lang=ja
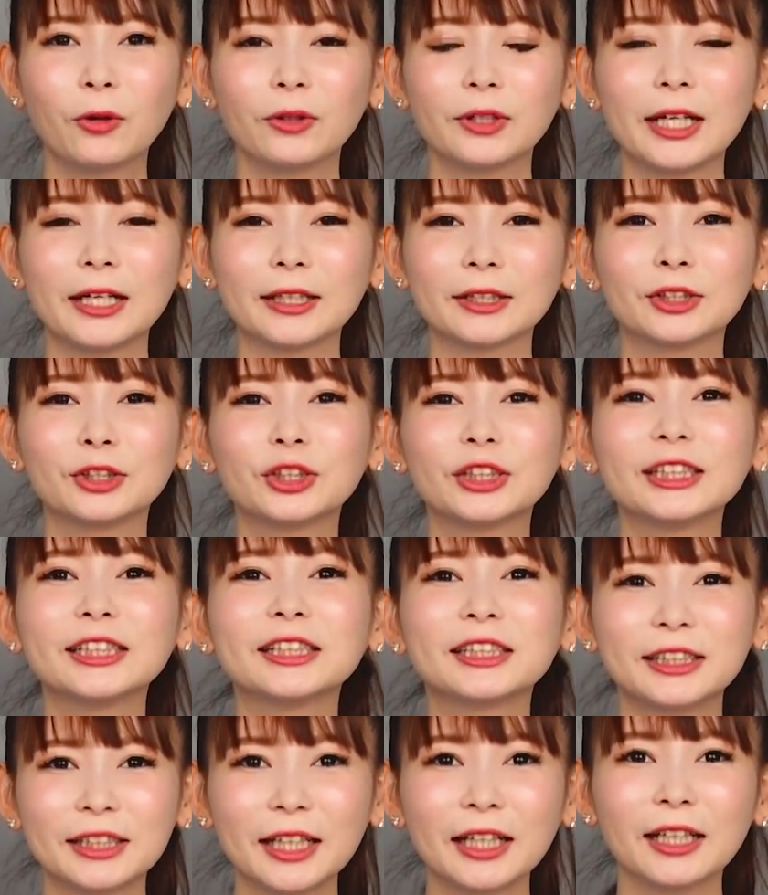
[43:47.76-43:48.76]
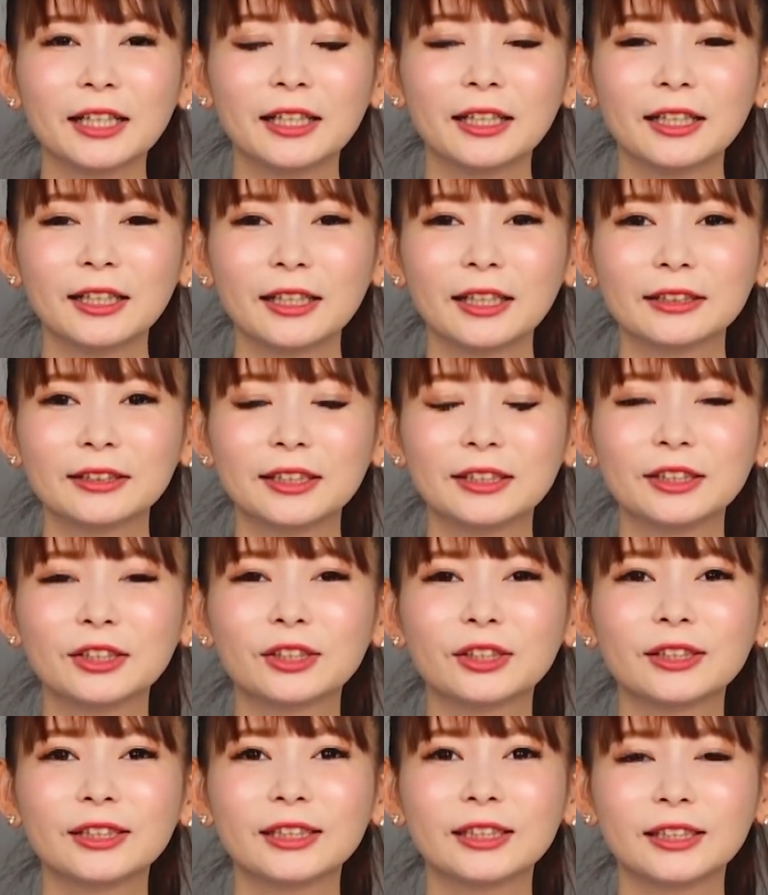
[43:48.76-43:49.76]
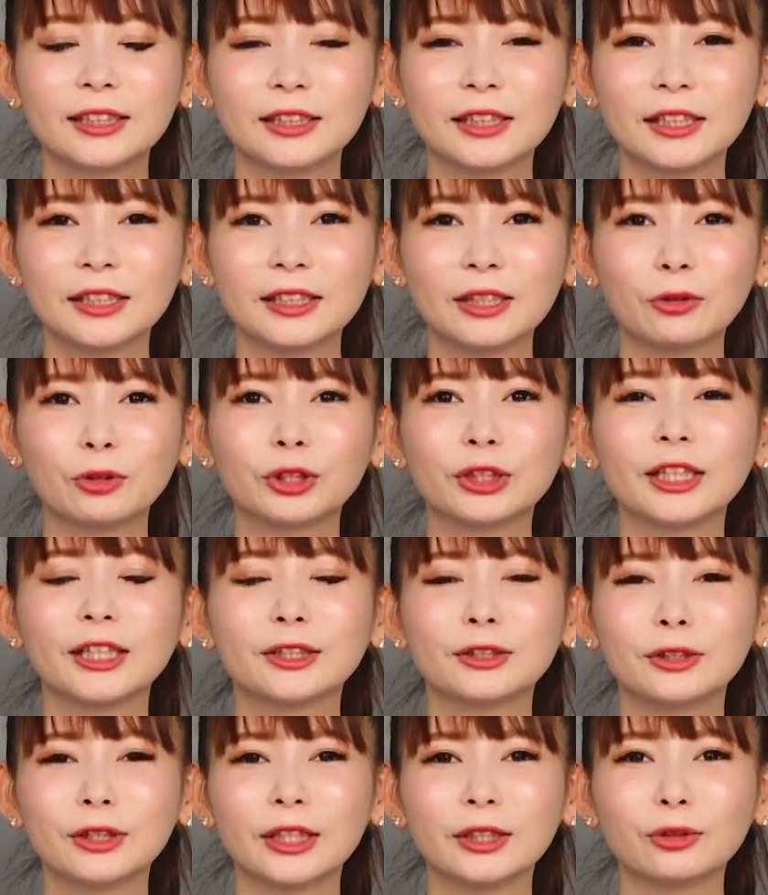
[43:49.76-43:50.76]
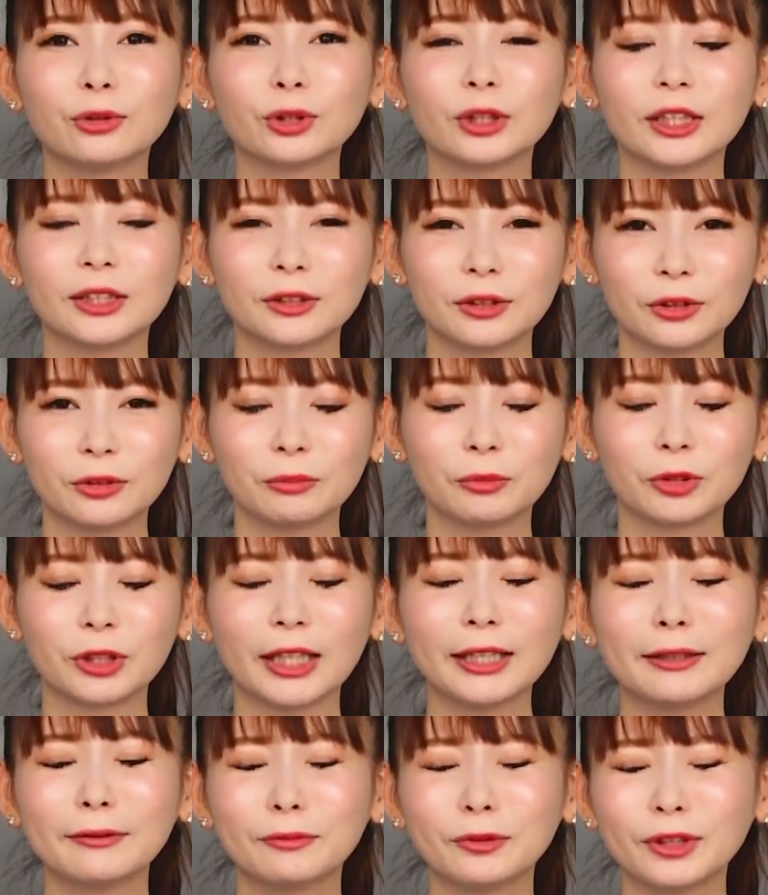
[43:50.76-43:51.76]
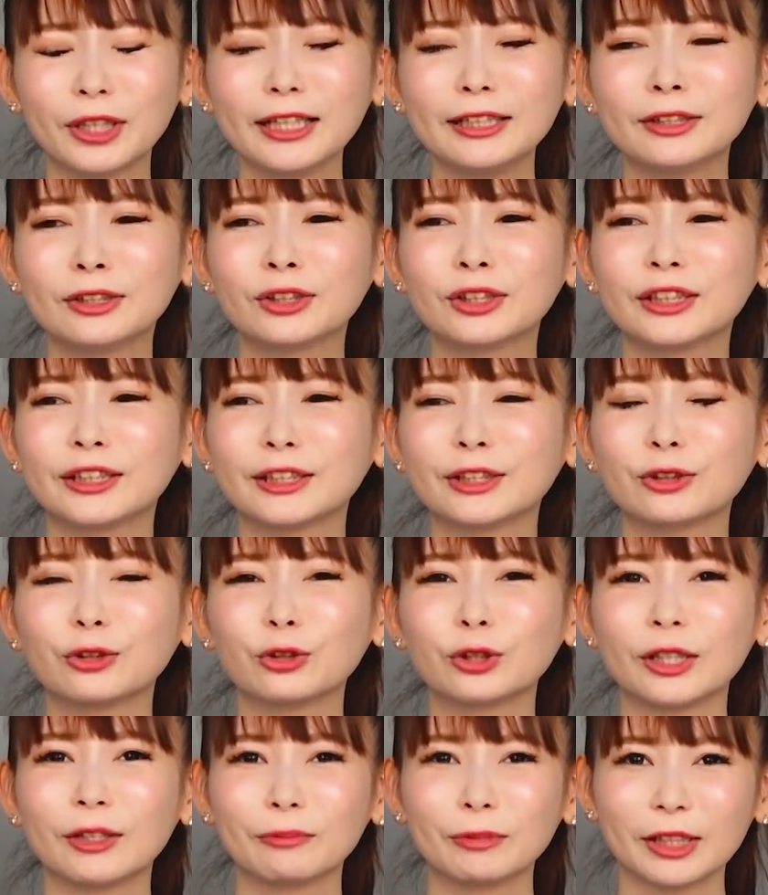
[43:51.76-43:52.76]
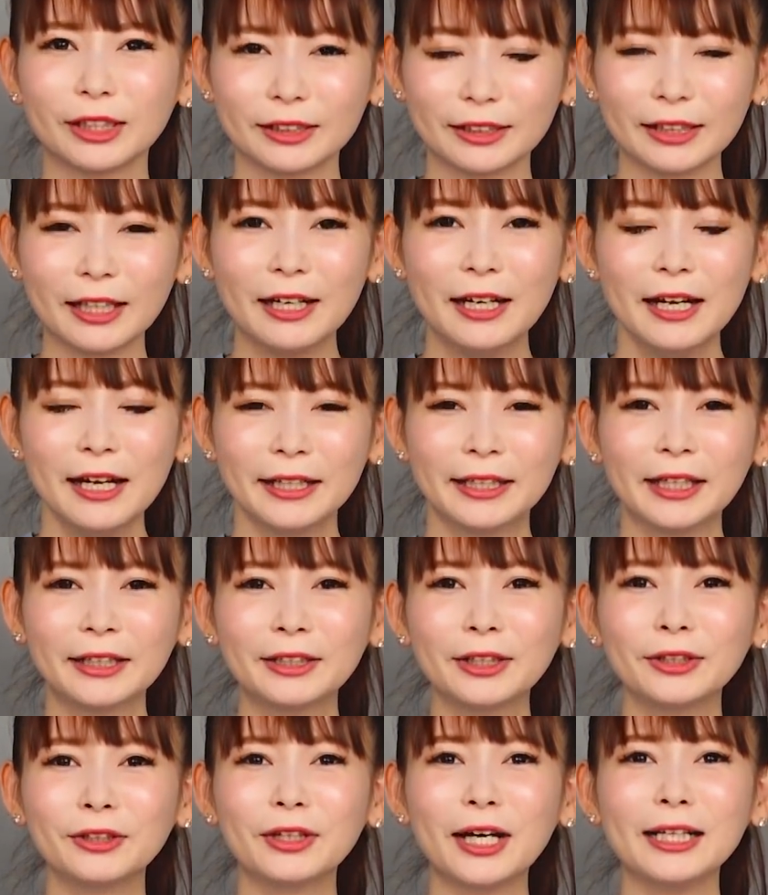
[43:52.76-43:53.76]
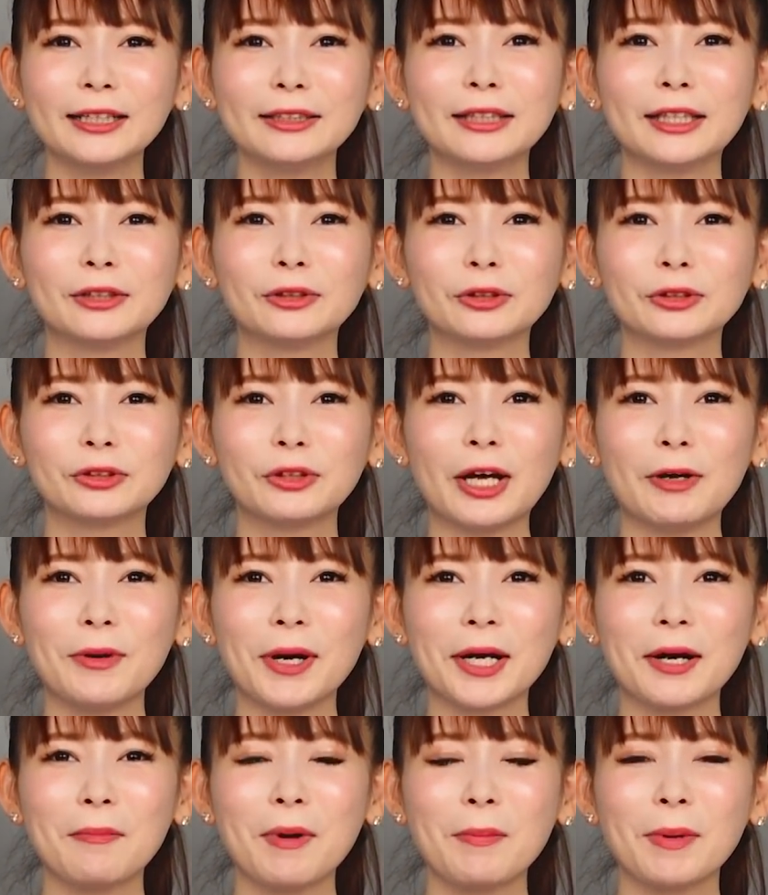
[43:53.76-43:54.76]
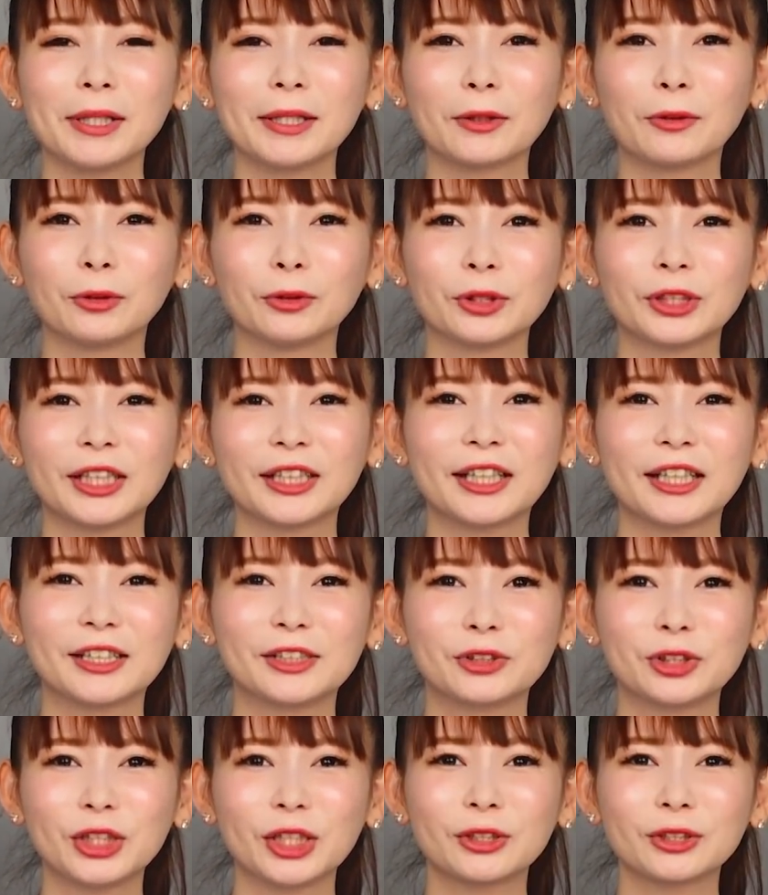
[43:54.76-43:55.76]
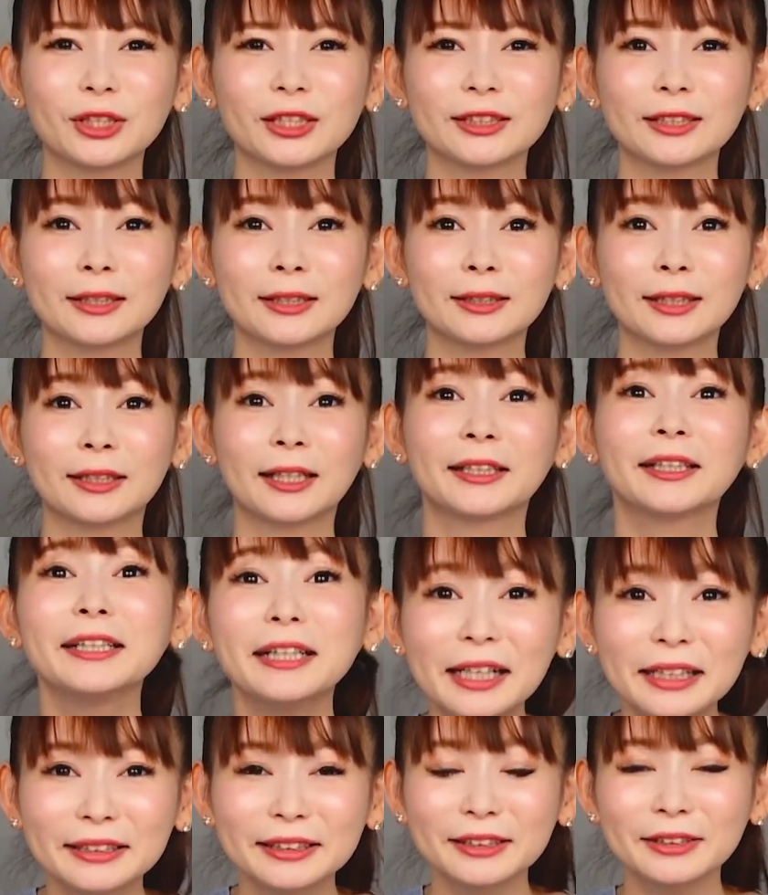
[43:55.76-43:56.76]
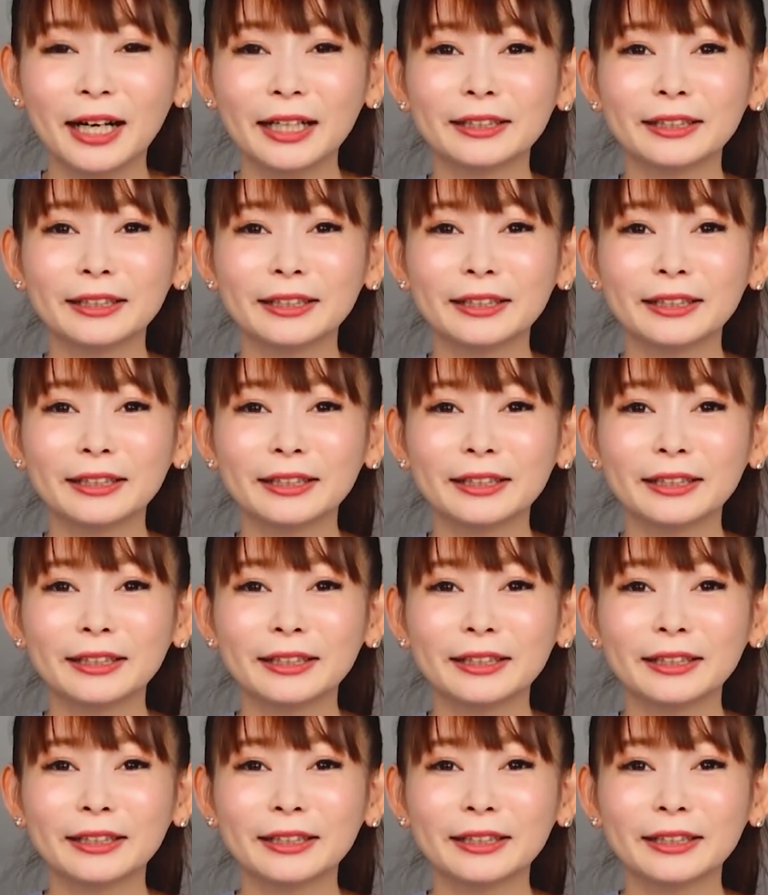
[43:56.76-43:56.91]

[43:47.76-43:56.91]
なんかすっきりして勝手にすっきりして電車降りていく玄道さんですよ。もう何すっきりしとんねんみたいなね。結局あんたのさわがままでこの世界がぐちゃぐちゃにされただけやんっていう